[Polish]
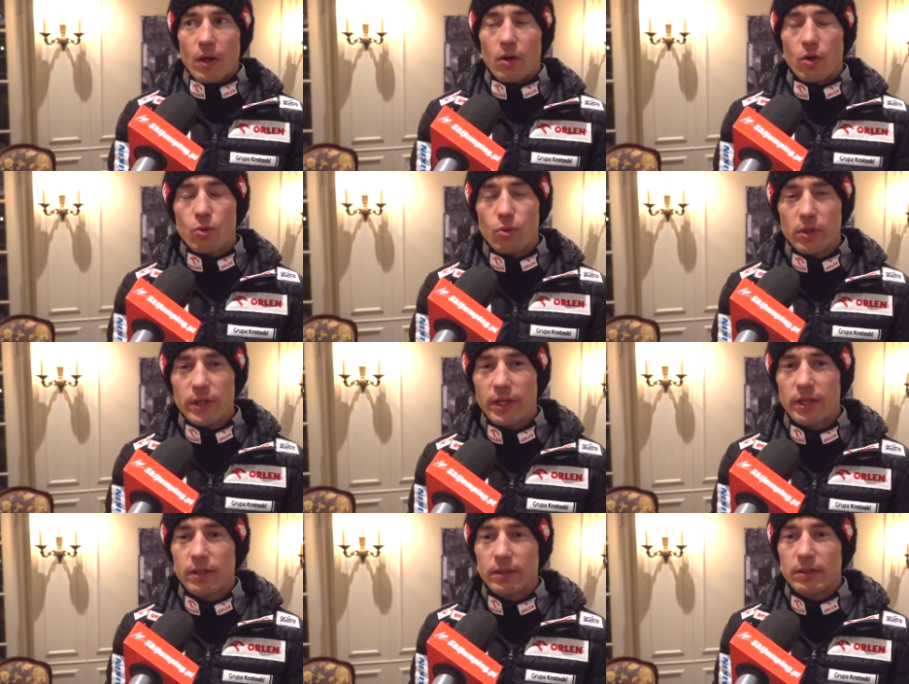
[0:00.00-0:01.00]

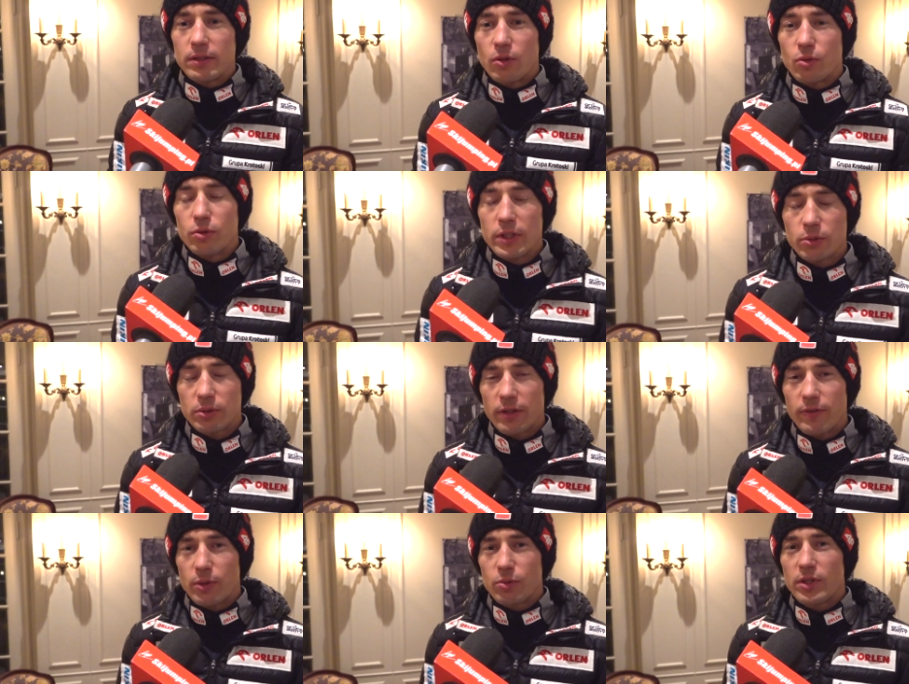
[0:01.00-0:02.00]
ogólnie, ogólnie tutaj
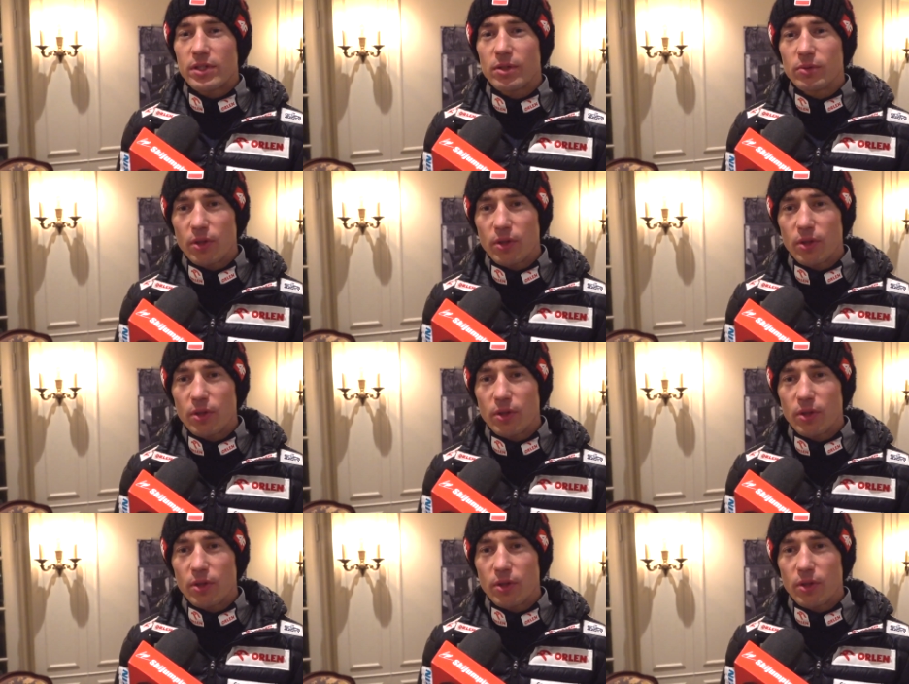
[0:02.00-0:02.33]
warunki są